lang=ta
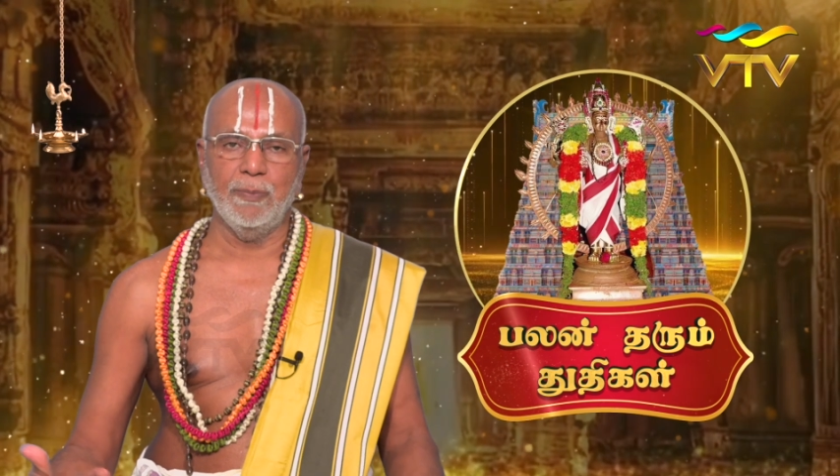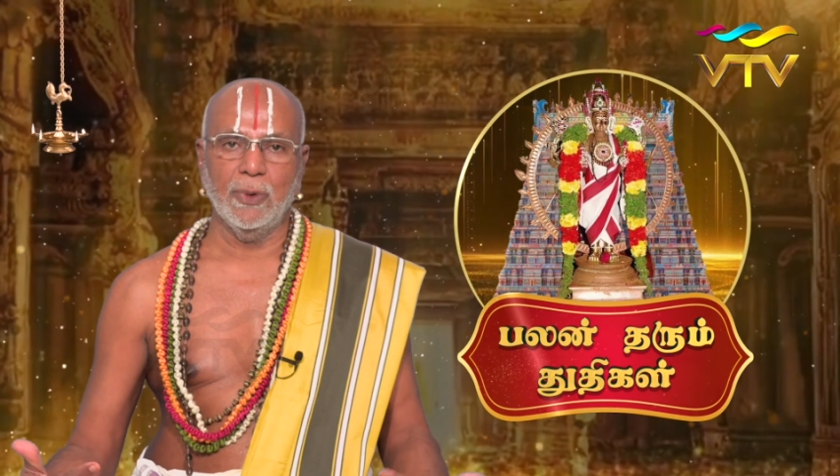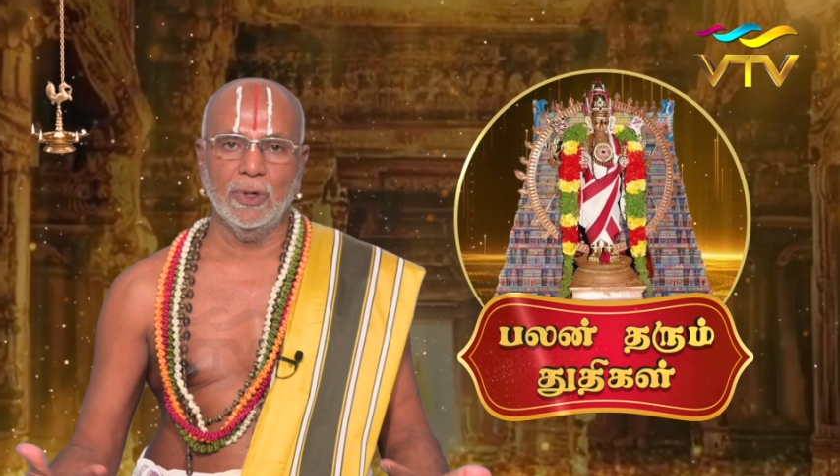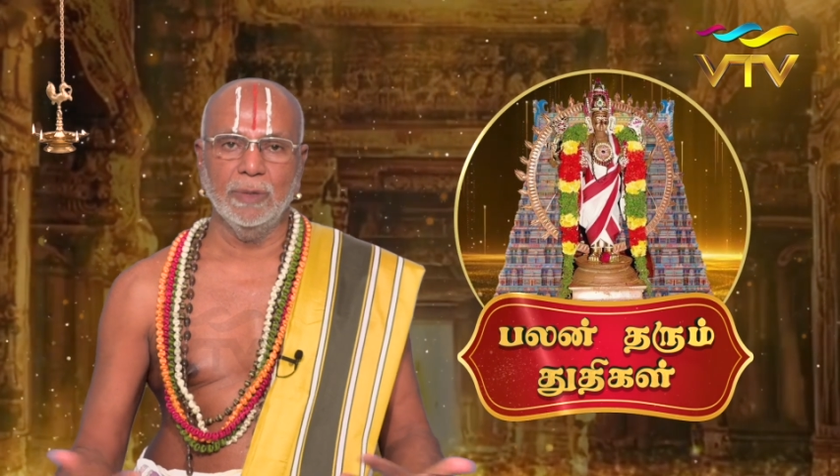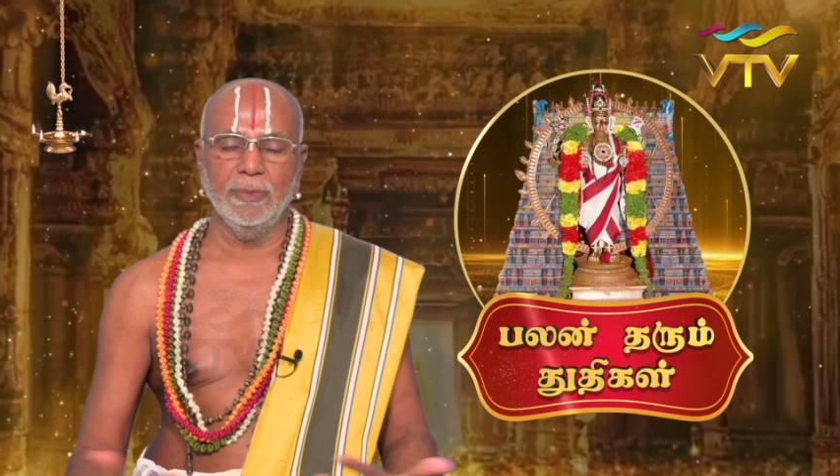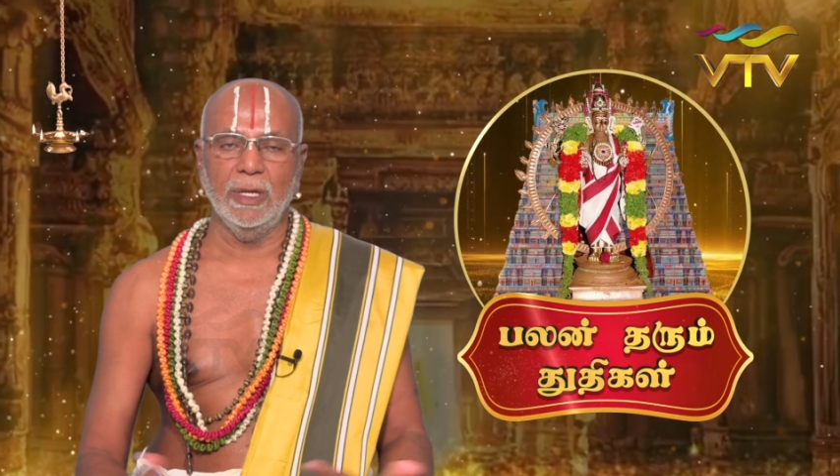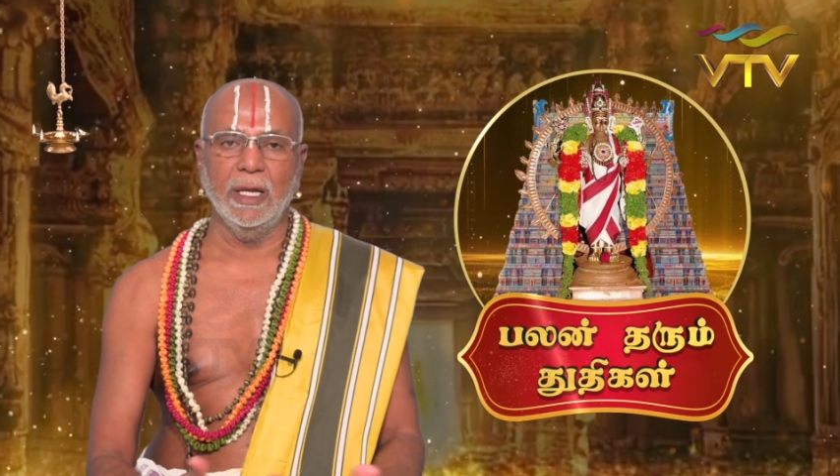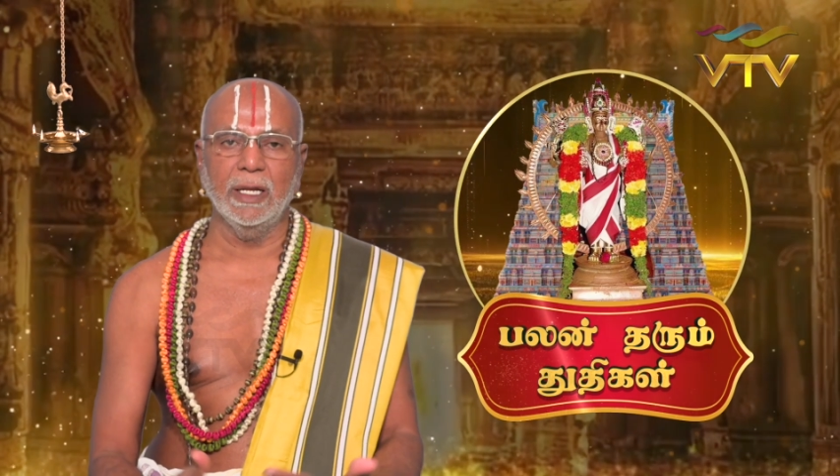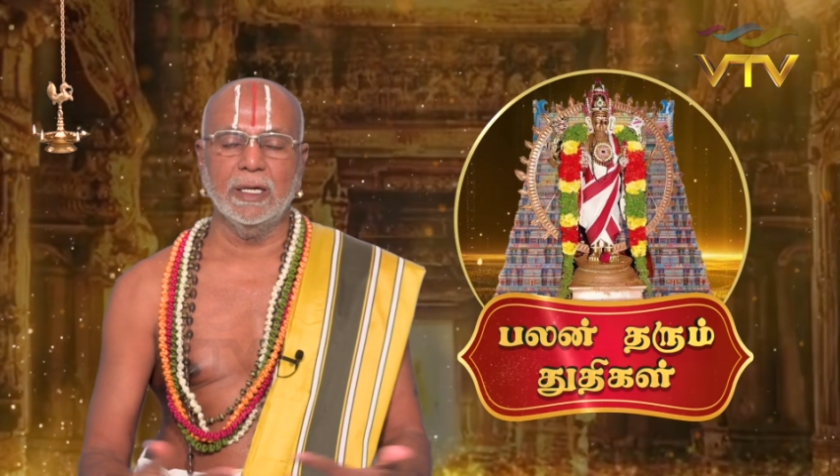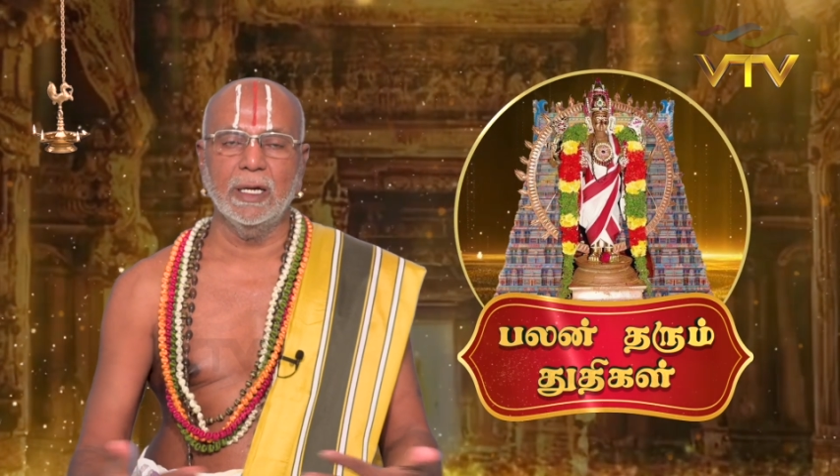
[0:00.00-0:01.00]
எப்பொழுதும்
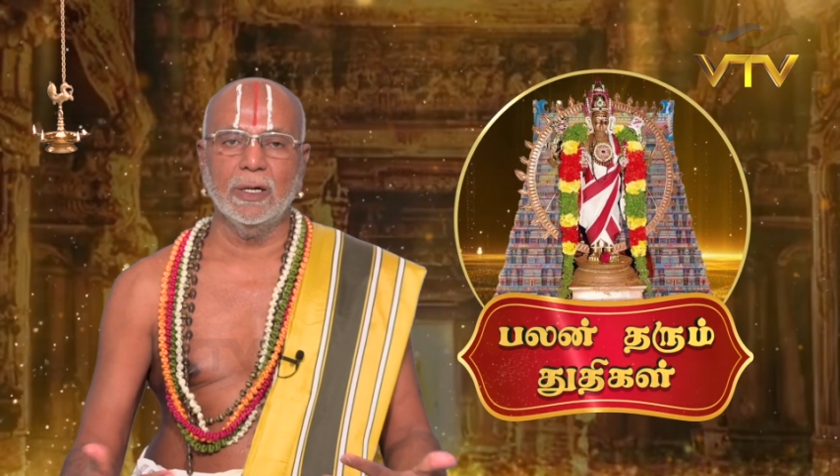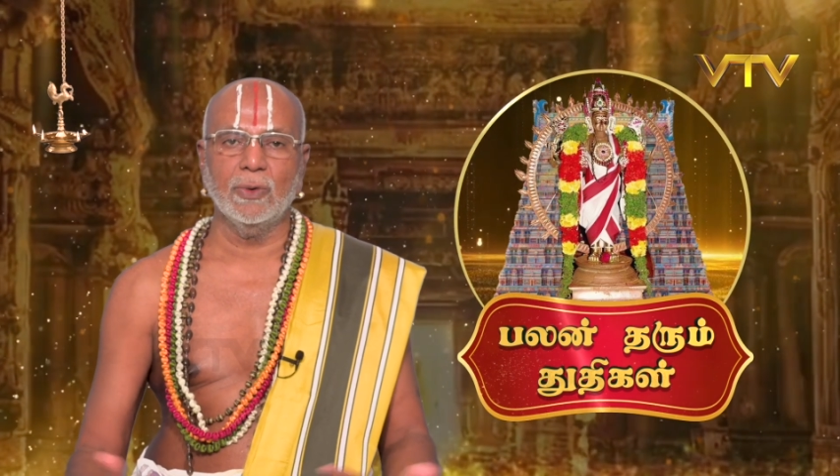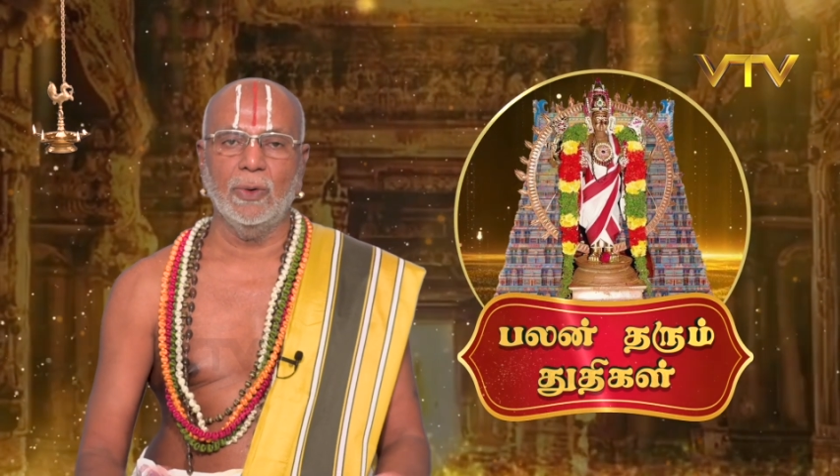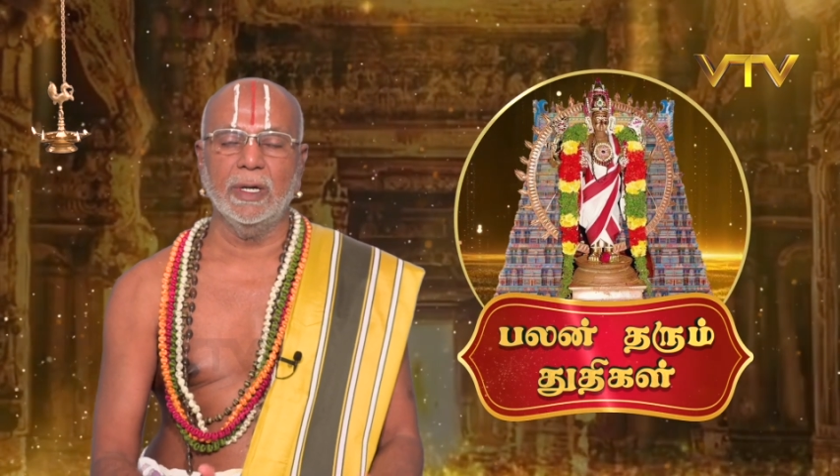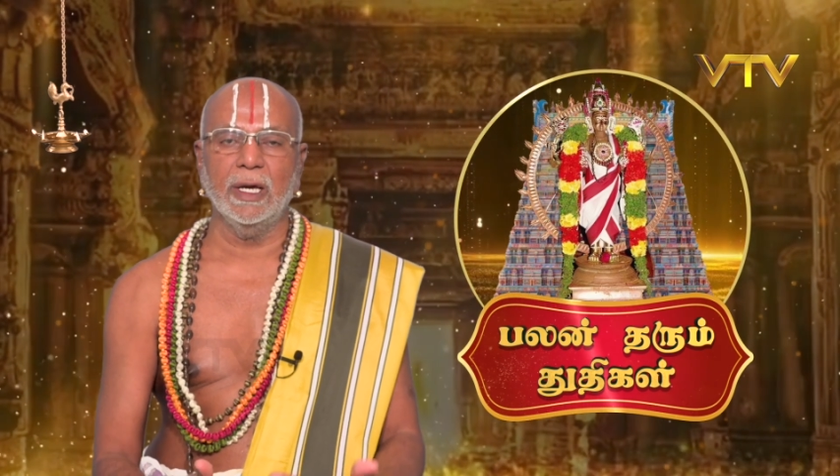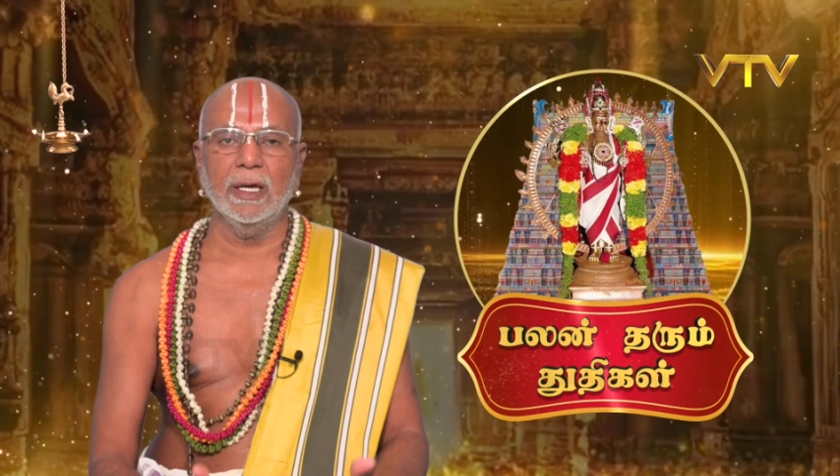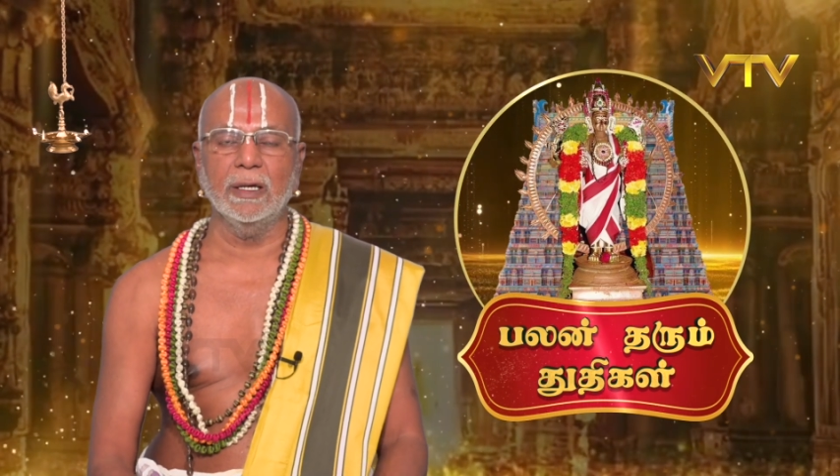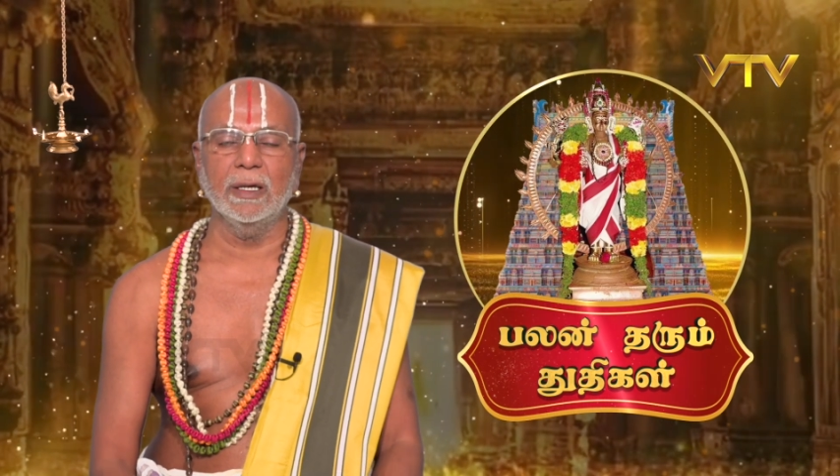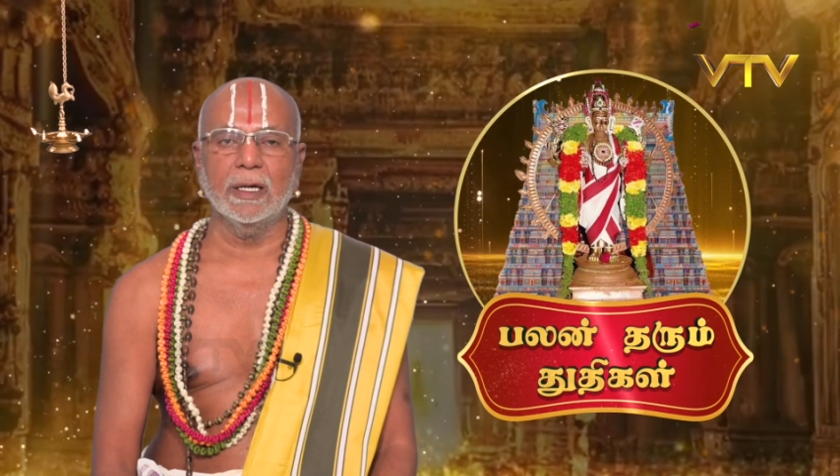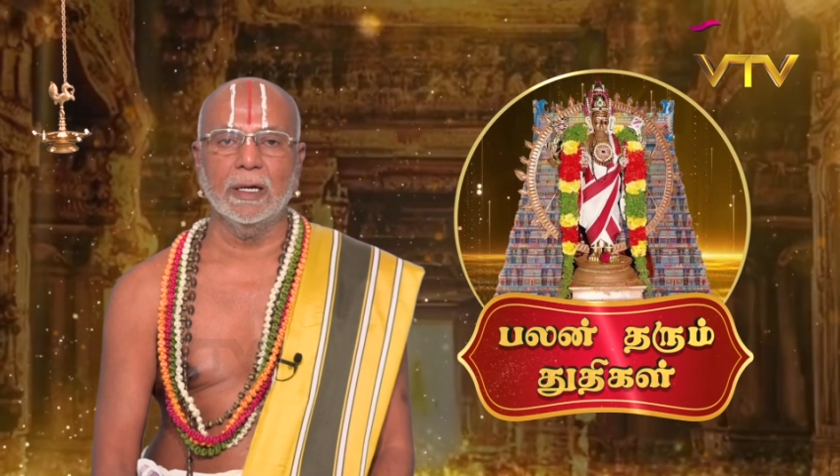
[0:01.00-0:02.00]
நெருக்கிக் கொண்டே
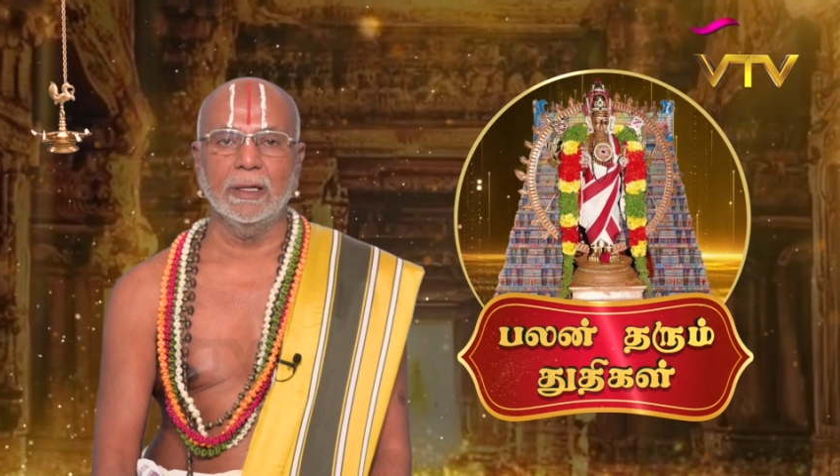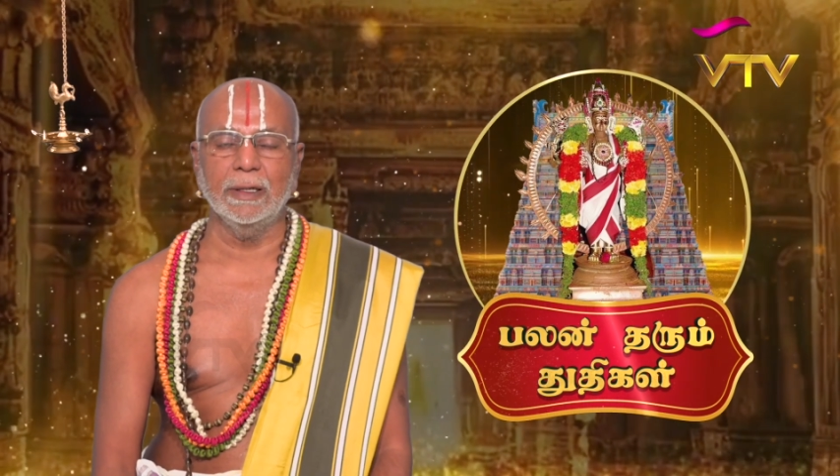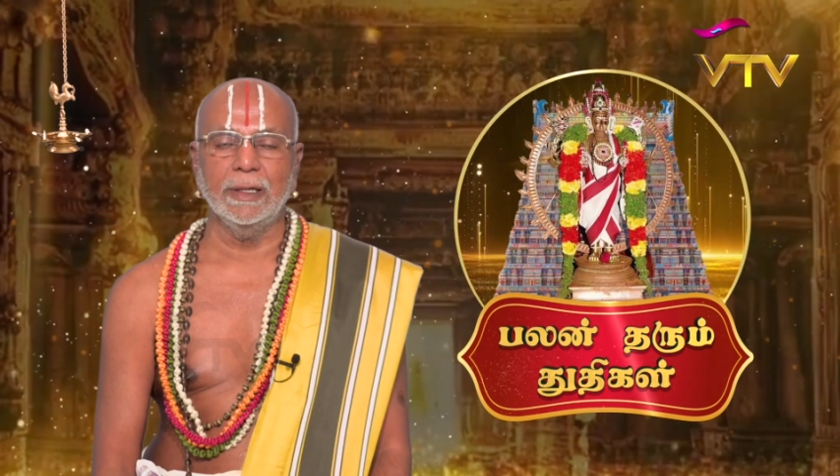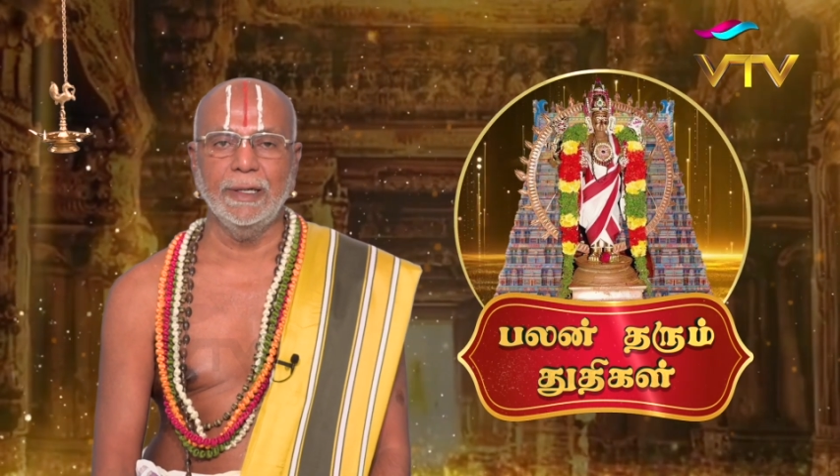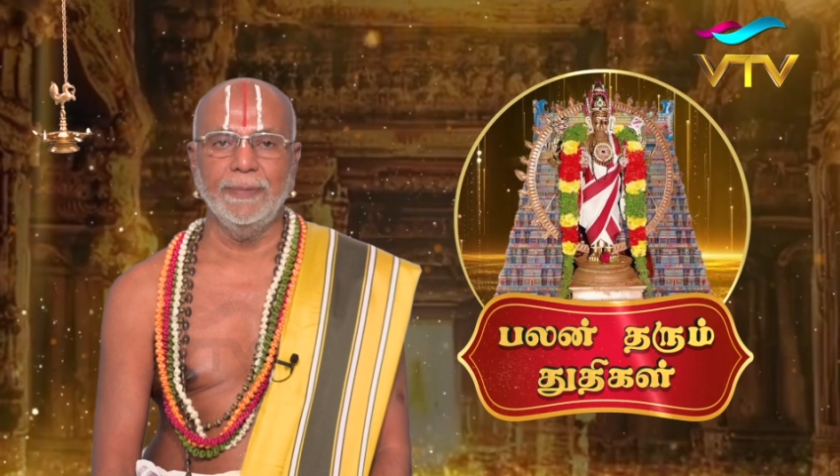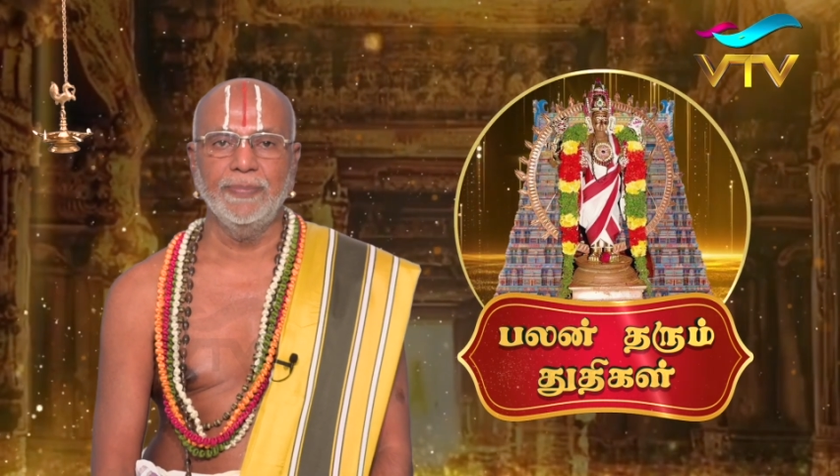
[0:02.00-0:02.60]
இருக்கிறது